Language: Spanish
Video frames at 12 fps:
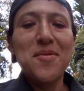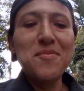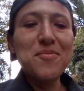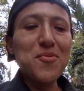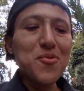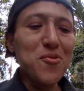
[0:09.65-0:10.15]

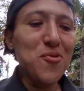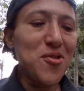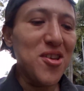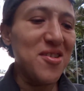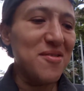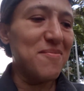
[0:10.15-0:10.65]

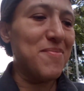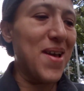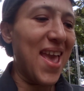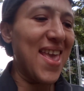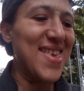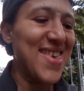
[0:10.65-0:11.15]
Muy
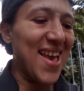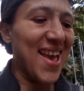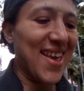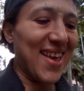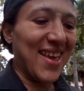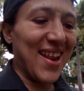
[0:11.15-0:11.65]

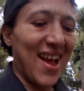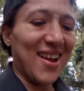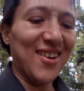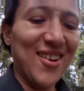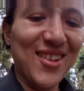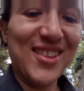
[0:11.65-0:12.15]
bella y
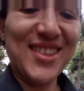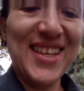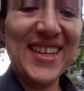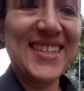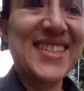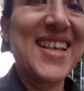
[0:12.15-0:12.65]
gran
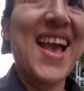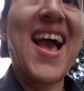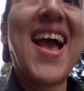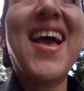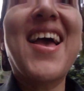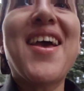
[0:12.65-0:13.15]

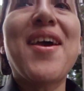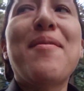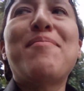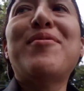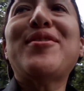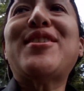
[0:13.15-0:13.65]
noticia.
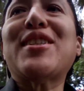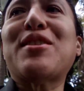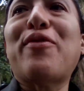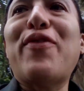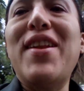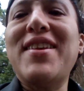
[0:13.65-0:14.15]

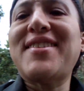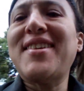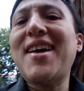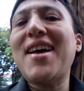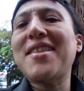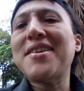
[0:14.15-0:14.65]
Muchas
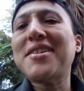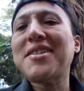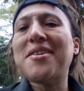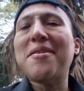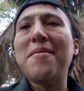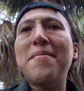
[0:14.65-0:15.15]

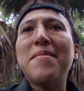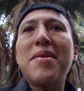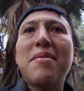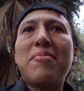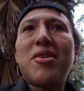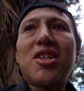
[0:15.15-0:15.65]
felicidades
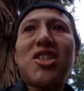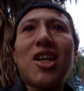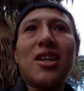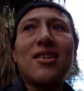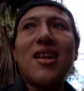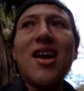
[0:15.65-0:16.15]
para
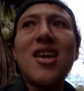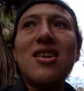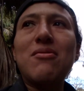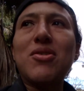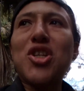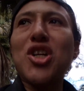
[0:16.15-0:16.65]
Chekna
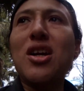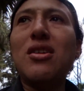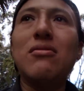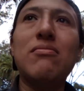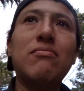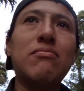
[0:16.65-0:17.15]
y
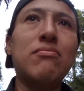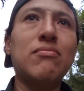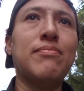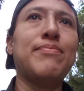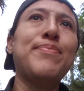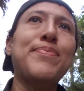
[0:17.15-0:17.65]
Vishal.
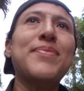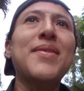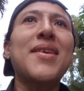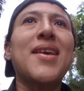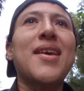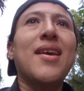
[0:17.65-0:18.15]

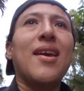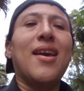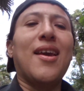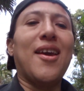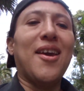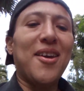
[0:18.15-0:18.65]

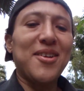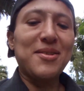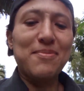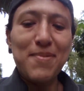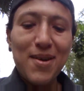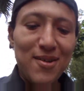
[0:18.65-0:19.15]

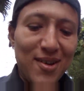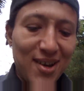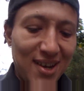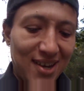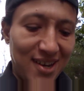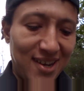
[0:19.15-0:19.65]
espero
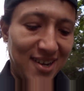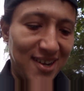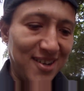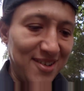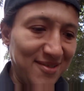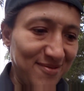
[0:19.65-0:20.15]

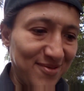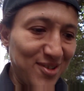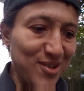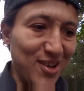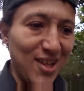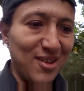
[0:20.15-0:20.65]
que
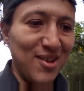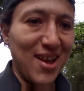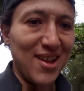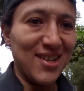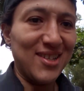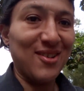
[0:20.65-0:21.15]
su criatura
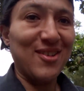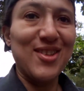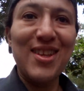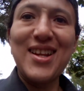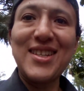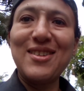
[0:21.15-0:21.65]
haya nacido con
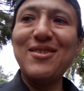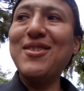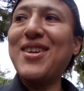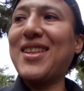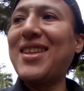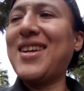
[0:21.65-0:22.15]
toda la
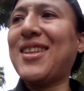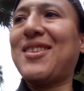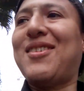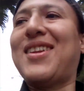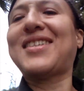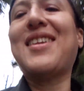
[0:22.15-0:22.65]
salud, que tenga
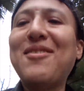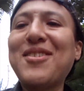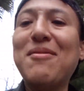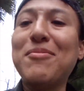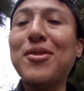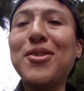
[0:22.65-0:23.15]
toda la salud
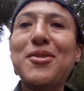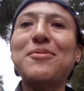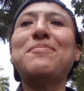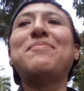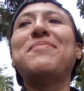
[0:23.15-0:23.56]
del mundo.